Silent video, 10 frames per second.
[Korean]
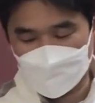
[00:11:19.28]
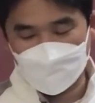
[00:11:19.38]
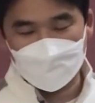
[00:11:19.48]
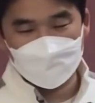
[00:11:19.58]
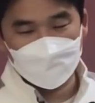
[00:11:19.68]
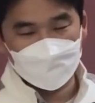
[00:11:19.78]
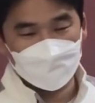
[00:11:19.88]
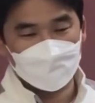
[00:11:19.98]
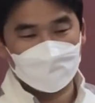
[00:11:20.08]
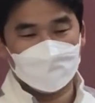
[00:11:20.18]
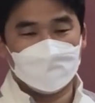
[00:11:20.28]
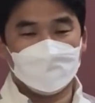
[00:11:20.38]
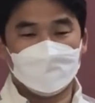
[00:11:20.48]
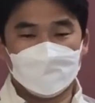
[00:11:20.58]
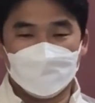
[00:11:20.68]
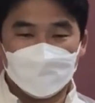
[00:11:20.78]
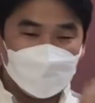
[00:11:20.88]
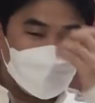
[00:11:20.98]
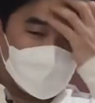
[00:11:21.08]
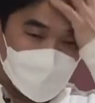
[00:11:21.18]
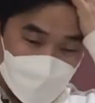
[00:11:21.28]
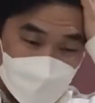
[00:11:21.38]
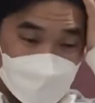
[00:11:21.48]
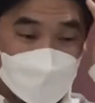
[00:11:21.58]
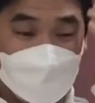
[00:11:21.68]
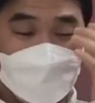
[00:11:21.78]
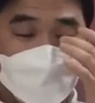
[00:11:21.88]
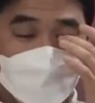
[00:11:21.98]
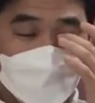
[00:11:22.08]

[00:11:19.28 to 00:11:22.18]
이제 성경교리를 얘기하면서 이런 말씀을 드렸었어요.